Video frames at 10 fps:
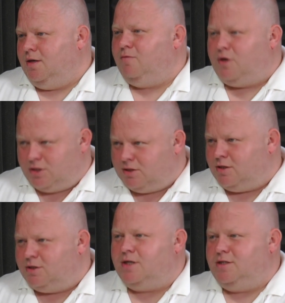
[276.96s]
I właśnie
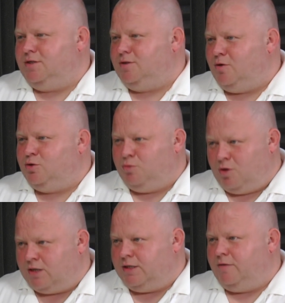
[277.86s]
ten
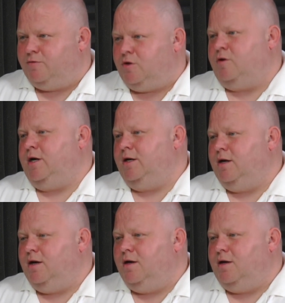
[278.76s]
48-latek wczoraj
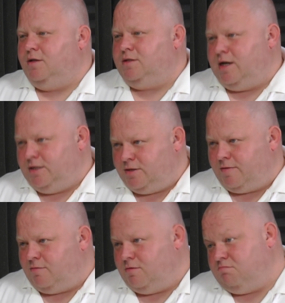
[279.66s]

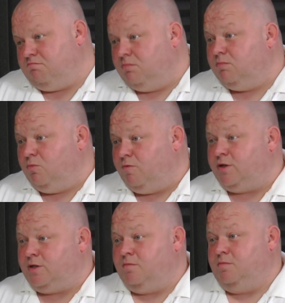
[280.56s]
zrealizował,
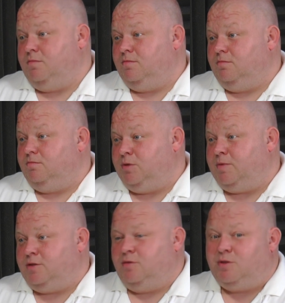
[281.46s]
uważam,
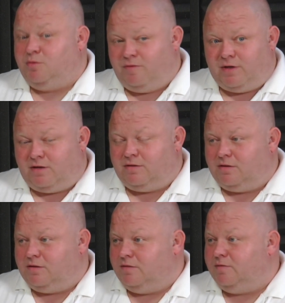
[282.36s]
przepraszam, że mówię
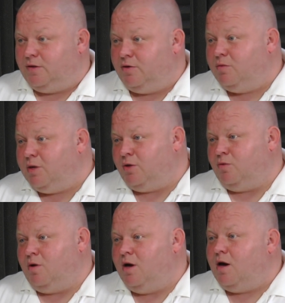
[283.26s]
mhm. w jego
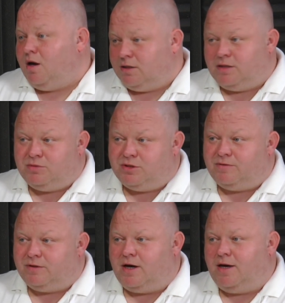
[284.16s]
imieniu, mhm. ale tak mi się
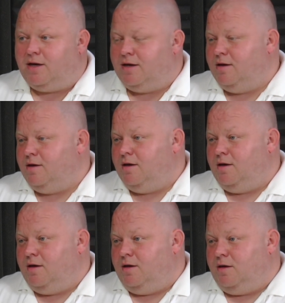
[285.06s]
wydaje,
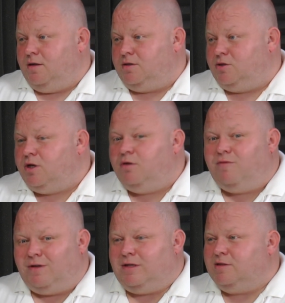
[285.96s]
strzelił
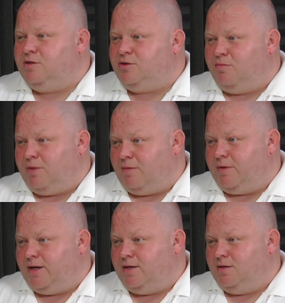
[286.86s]
fantastyczną
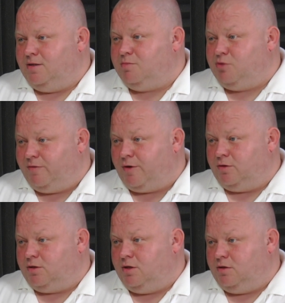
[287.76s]
bramkę z
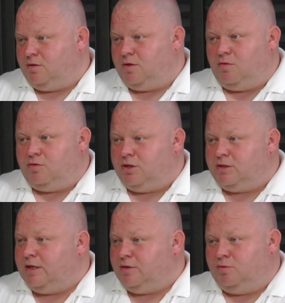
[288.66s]
przewrotki z około
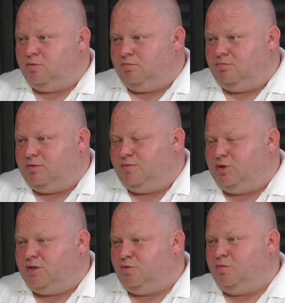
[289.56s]
16 czy
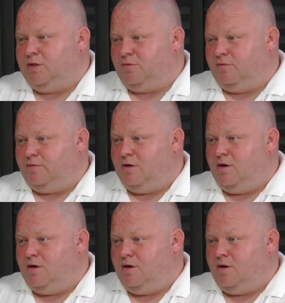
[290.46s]
20 metrów.